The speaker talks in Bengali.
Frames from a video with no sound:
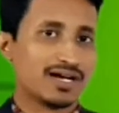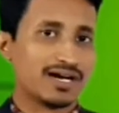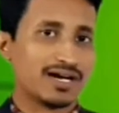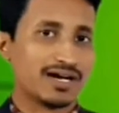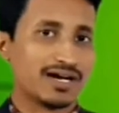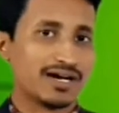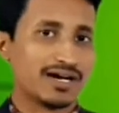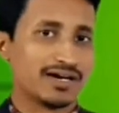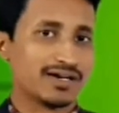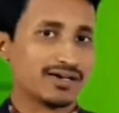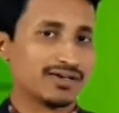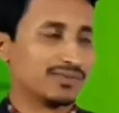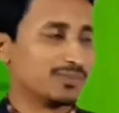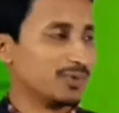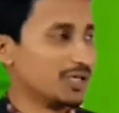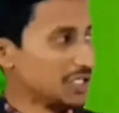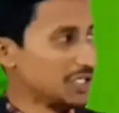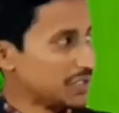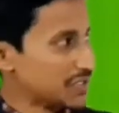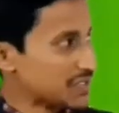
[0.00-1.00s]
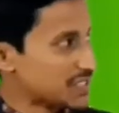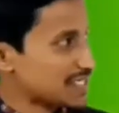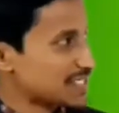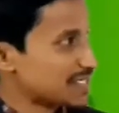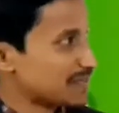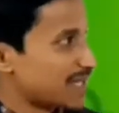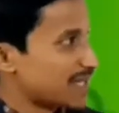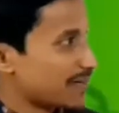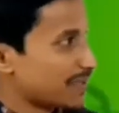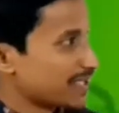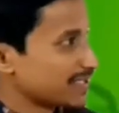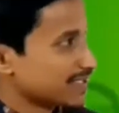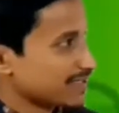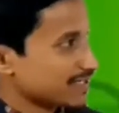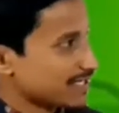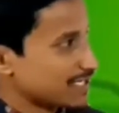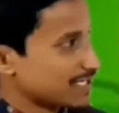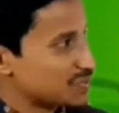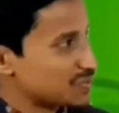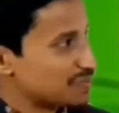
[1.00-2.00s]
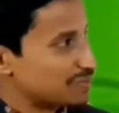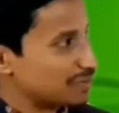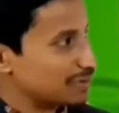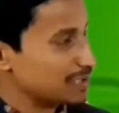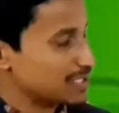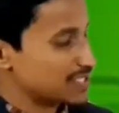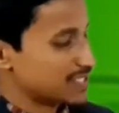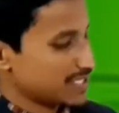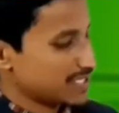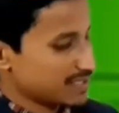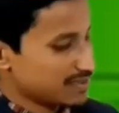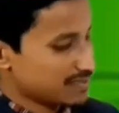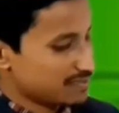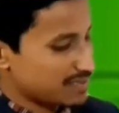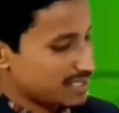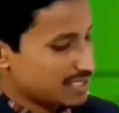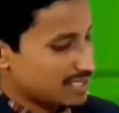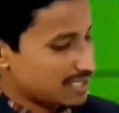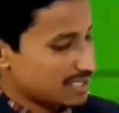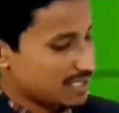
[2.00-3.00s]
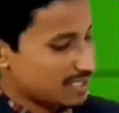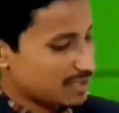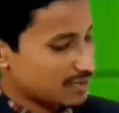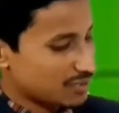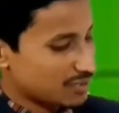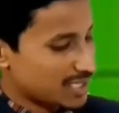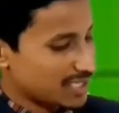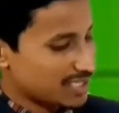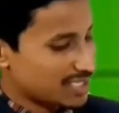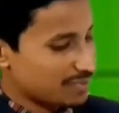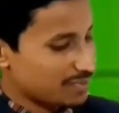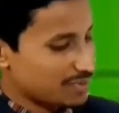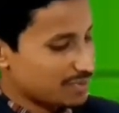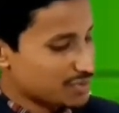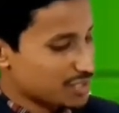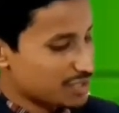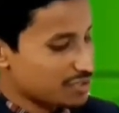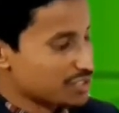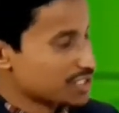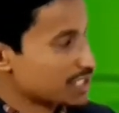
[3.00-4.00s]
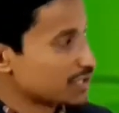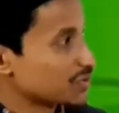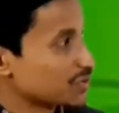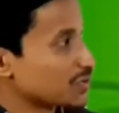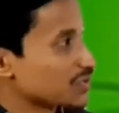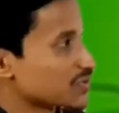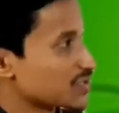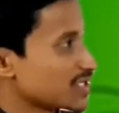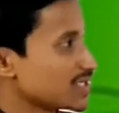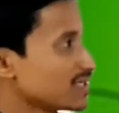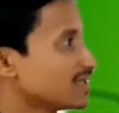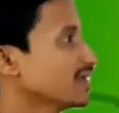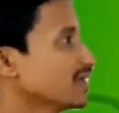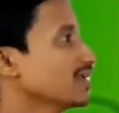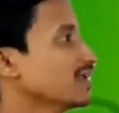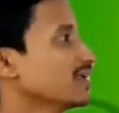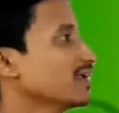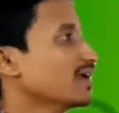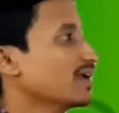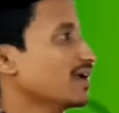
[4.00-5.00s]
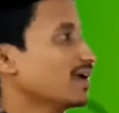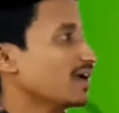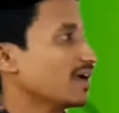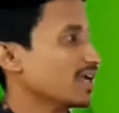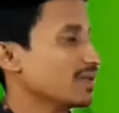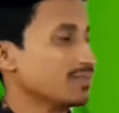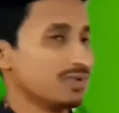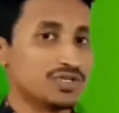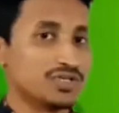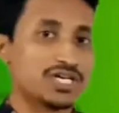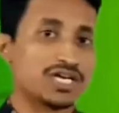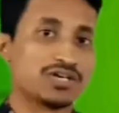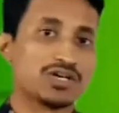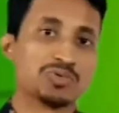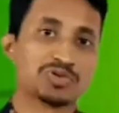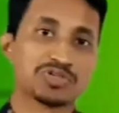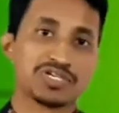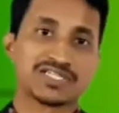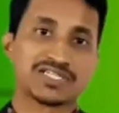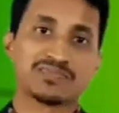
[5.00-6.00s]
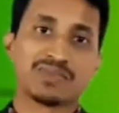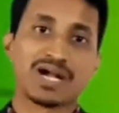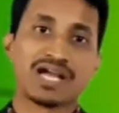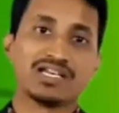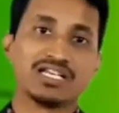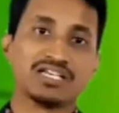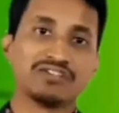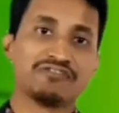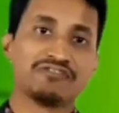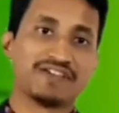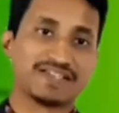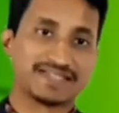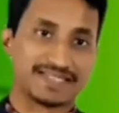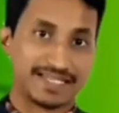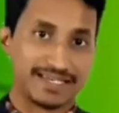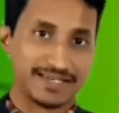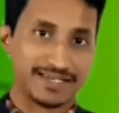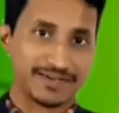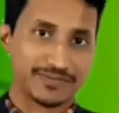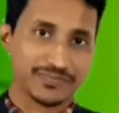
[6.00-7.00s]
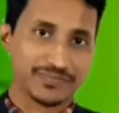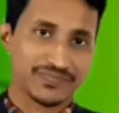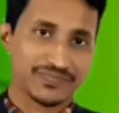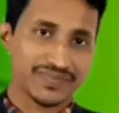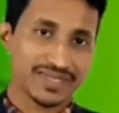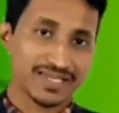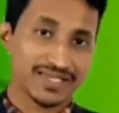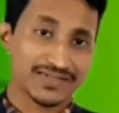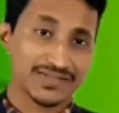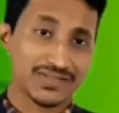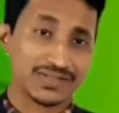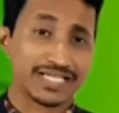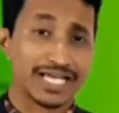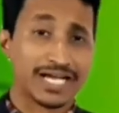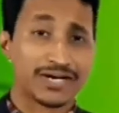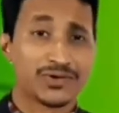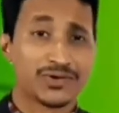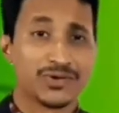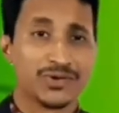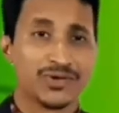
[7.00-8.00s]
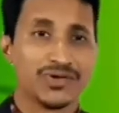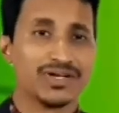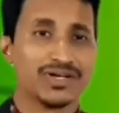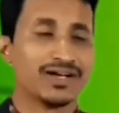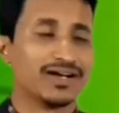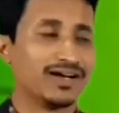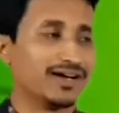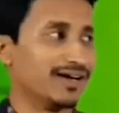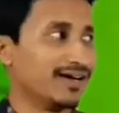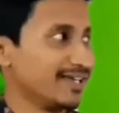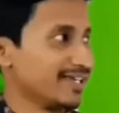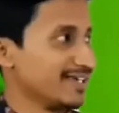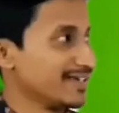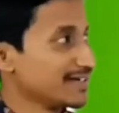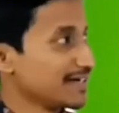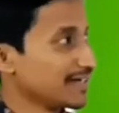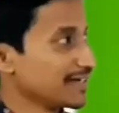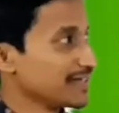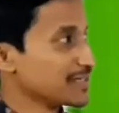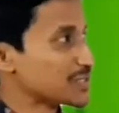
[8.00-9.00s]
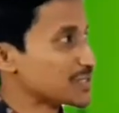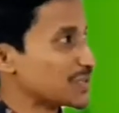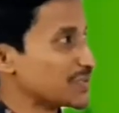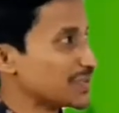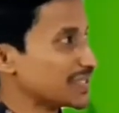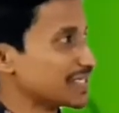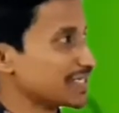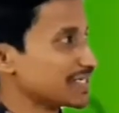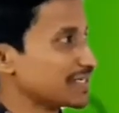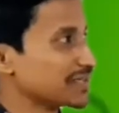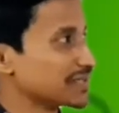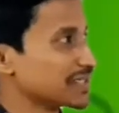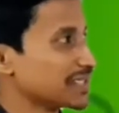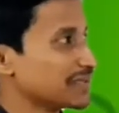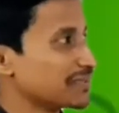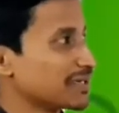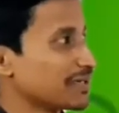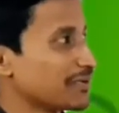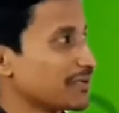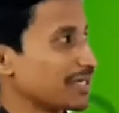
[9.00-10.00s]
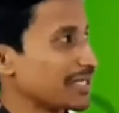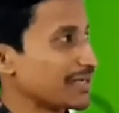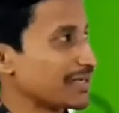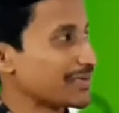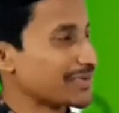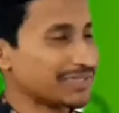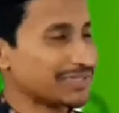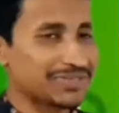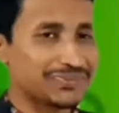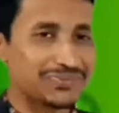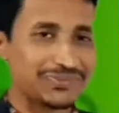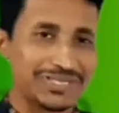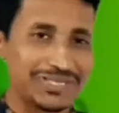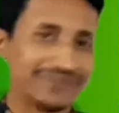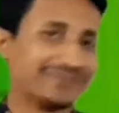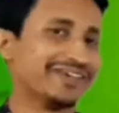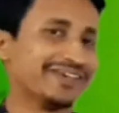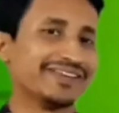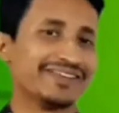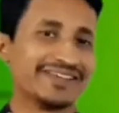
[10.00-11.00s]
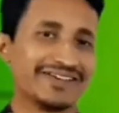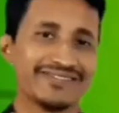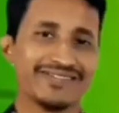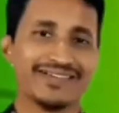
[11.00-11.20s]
আর মনে হচ্ছে যে বাবা তাকে কিছু বলছে বা কোনো একটা বিষয় নিষেধ করছে এবং সেটা অবশ্যই স্মাইলিং ফেসে তো দেখো এইখানে ছবিতে কিন্তু আমরা অনেক কথা বলে ফেললাম